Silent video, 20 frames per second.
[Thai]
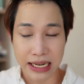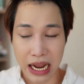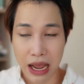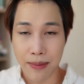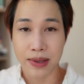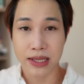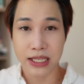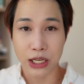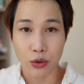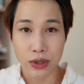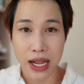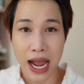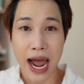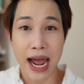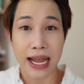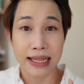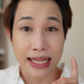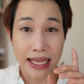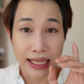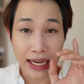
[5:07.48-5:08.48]
จจะกลายเป็นสิวได้
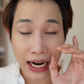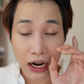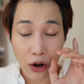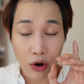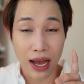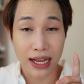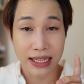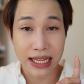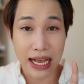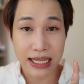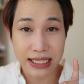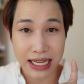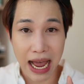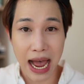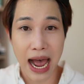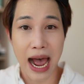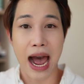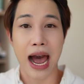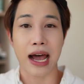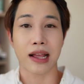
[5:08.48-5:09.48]
แต่ถ้าเกิดเราล้างหน้าสะ
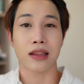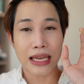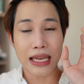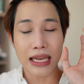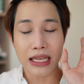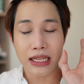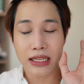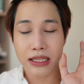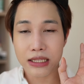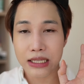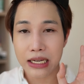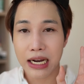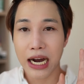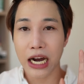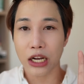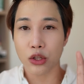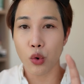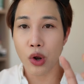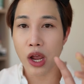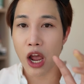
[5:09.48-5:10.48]
อาดคลีนเซอ
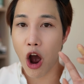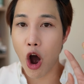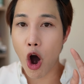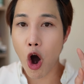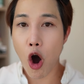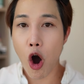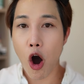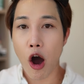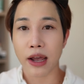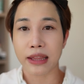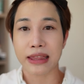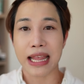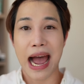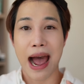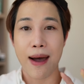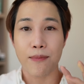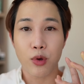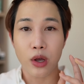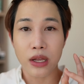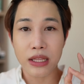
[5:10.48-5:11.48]
ร์ ด้วยออยล์ตา
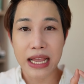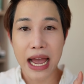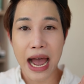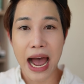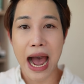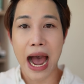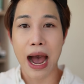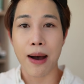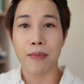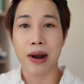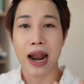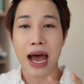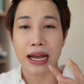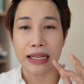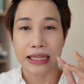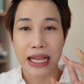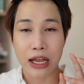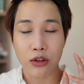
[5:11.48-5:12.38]
มด้วยน้ำล้างห